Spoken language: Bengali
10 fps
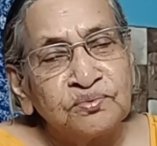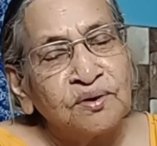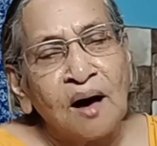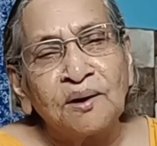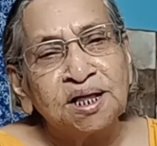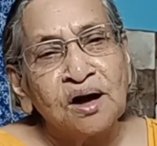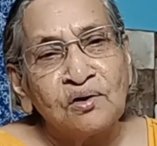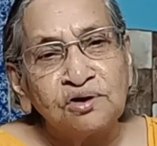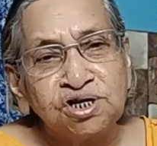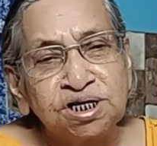খাওয়া দাওয়া
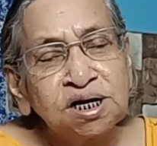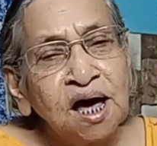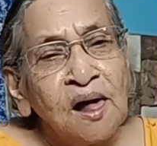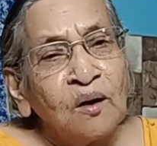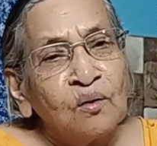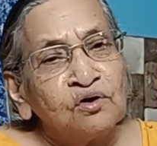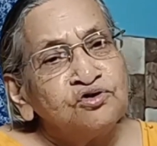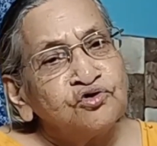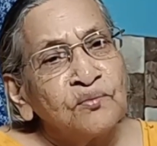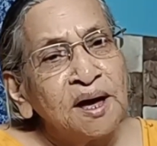হচ্ছে ওই
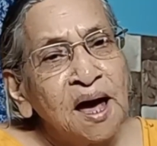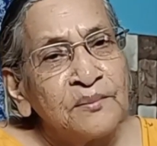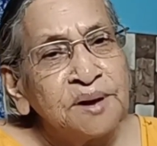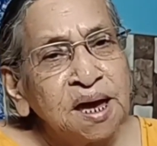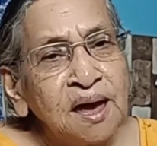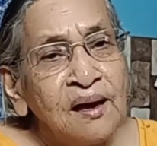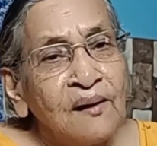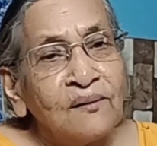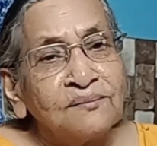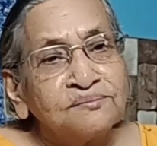সময় আমি কত
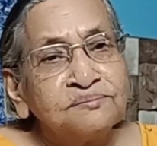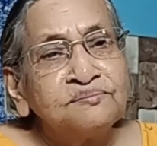বয়স